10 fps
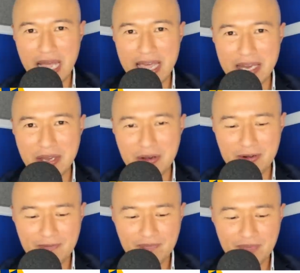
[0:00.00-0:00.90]

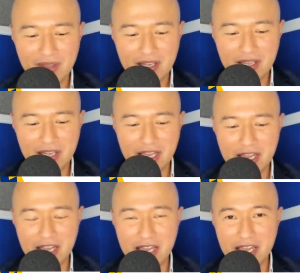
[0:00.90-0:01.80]
aéreo
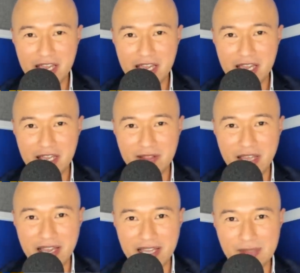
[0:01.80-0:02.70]
y
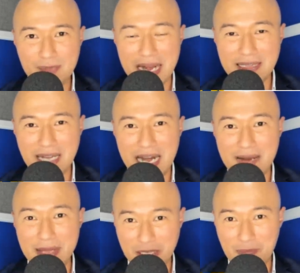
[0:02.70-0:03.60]
tickets para entrar al
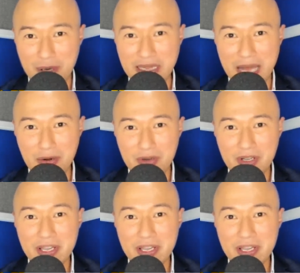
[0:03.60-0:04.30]
Metropolitano.